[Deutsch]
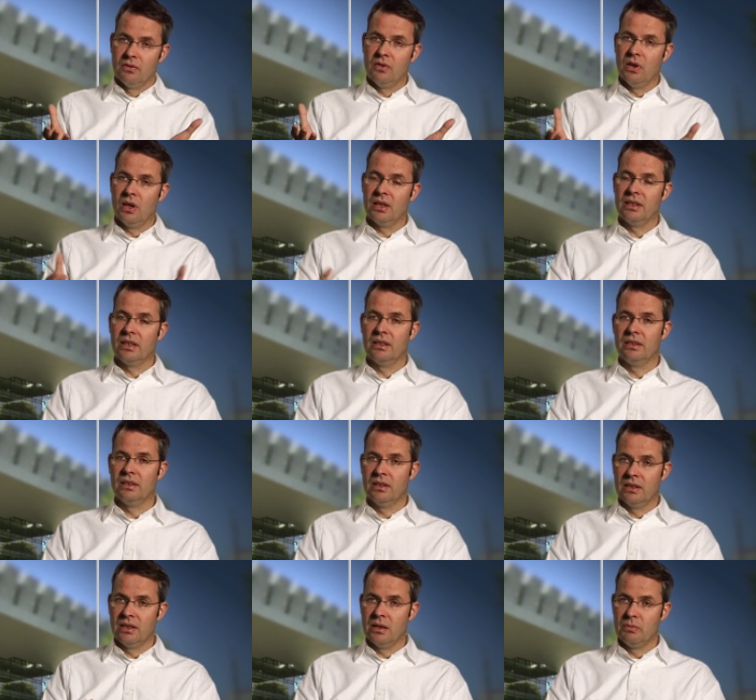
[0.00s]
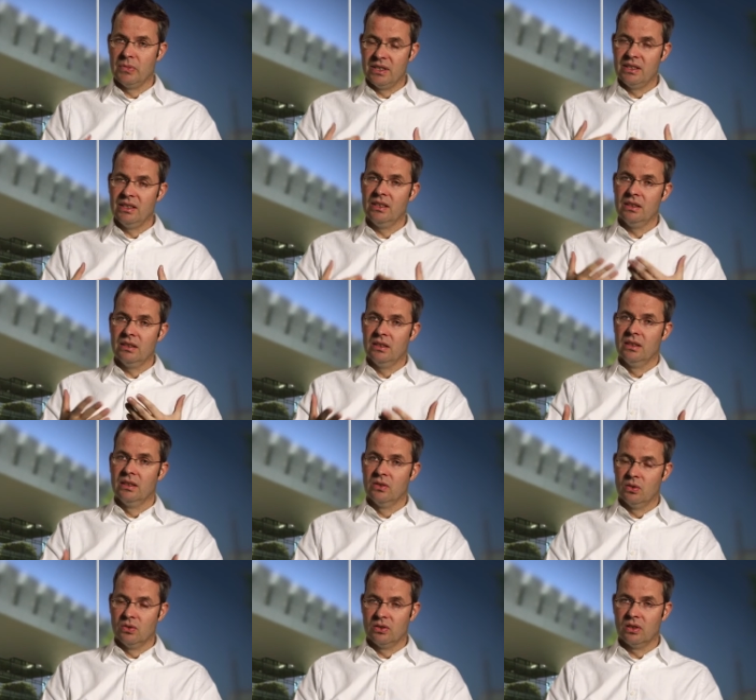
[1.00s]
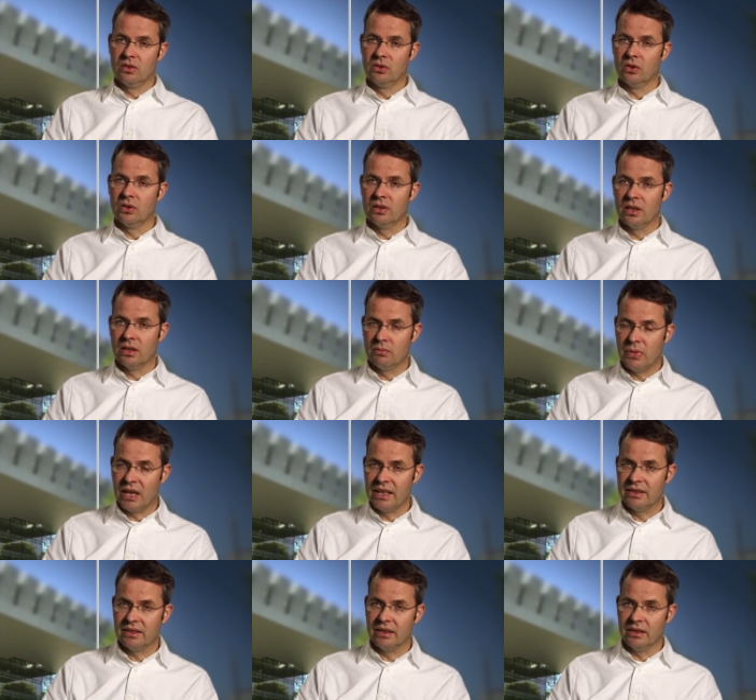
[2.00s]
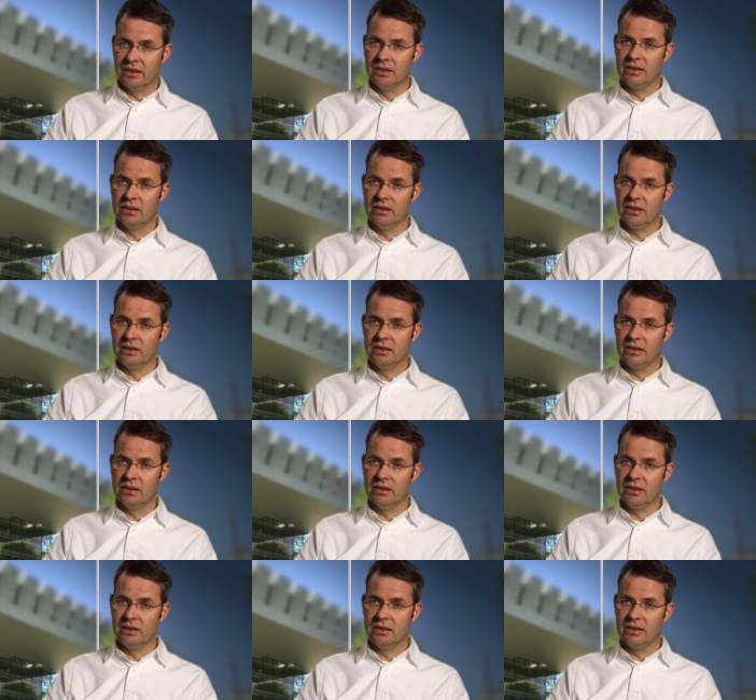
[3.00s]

fördern, damit die unseren Gründern Beiträge